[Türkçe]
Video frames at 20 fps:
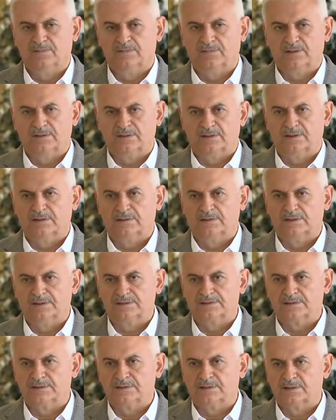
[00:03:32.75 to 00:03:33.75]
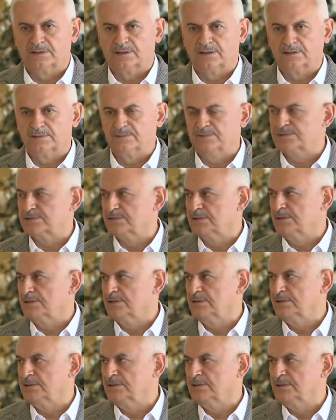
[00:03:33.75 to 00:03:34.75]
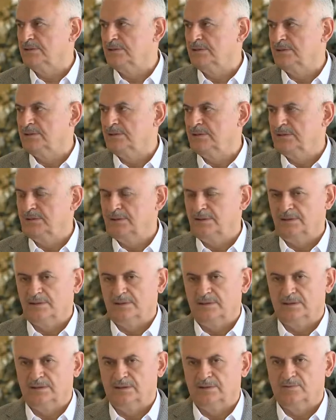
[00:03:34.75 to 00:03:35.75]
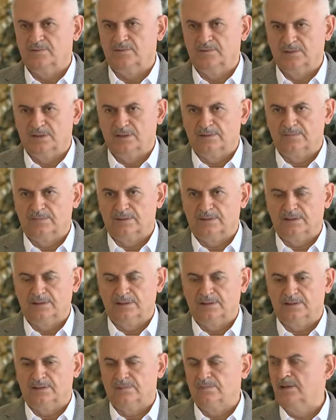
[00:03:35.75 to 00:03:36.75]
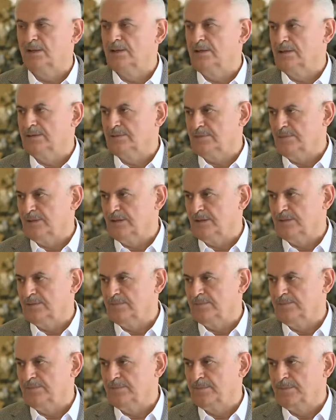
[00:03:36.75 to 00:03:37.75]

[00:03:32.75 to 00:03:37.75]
Vatandaşlık hakkımızı e, kullanmayı ihmal etmeyelim.